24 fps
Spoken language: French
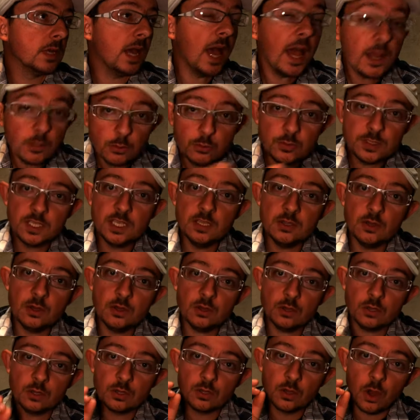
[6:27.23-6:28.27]

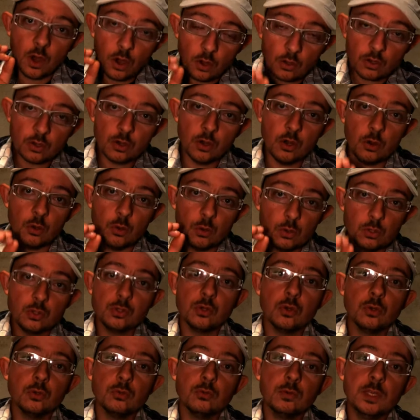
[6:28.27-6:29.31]
hallucinant encore
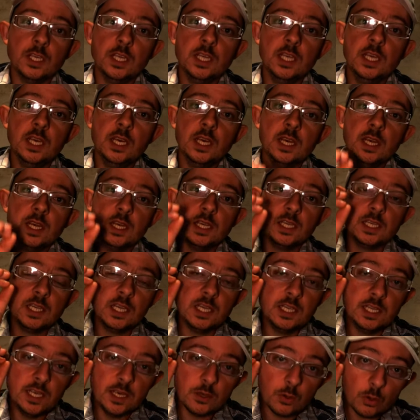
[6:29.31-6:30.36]
aujourd'hui
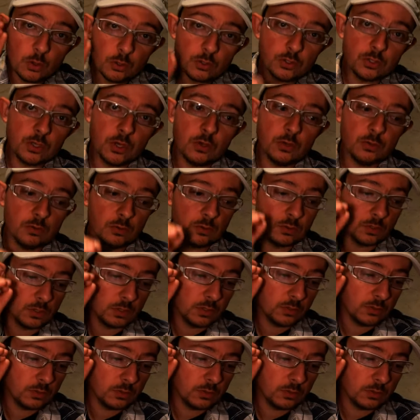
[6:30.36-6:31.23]
qu'il y ait autant